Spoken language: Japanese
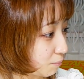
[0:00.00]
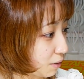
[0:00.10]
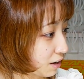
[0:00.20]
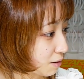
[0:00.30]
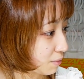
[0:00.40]

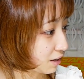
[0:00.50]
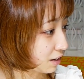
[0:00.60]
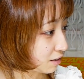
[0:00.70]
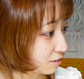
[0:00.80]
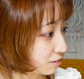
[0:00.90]
毎回毎
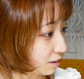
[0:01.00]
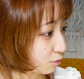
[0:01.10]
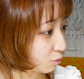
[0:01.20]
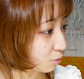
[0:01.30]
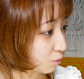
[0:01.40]
回グッズが
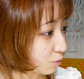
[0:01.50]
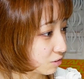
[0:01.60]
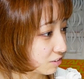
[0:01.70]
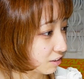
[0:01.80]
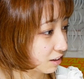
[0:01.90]
どんどん更
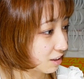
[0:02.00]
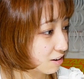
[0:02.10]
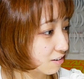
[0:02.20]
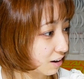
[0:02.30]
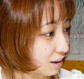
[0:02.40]
新されてい
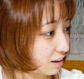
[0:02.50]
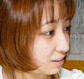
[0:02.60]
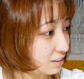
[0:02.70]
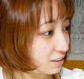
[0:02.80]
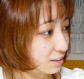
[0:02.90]
くから
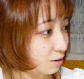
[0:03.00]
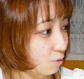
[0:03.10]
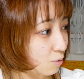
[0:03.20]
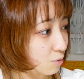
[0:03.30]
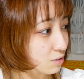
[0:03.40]

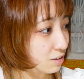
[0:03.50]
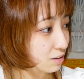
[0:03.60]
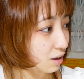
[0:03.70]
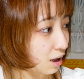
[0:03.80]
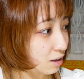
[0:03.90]
ここ
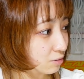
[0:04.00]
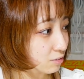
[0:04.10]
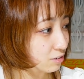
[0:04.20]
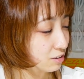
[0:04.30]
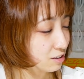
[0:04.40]
あ
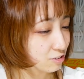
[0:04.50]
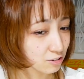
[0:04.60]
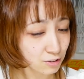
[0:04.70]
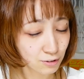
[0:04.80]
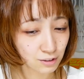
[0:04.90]
の二
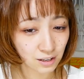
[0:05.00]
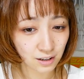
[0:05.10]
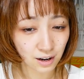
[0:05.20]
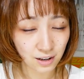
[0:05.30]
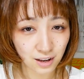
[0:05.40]
十数年
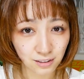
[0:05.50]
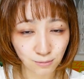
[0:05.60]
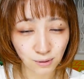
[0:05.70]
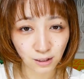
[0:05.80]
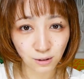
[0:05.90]
でかき
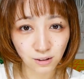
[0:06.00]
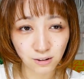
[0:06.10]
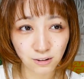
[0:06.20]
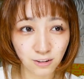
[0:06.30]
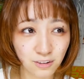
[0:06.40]
集めた
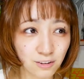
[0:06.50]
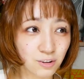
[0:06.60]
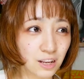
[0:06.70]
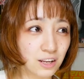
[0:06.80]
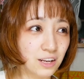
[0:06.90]
グッズ
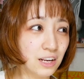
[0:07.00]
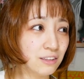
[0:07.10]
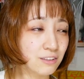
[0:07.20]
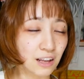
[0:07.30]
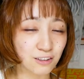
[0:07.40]
をねい
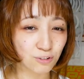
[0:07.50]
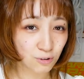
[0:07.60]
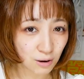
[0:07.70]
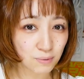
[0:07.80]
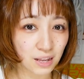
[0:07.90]
つ出そ
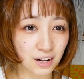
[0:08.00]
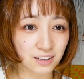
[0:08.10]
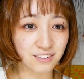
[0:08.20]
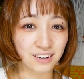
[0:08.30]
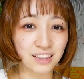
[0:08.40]
うかみたいな
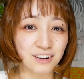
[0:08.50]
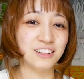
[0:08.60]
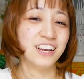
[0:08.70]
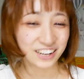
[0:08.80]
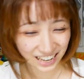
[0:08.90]
感じになってるん
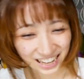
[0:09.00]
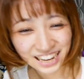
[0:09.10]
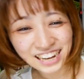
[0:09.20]
だよね。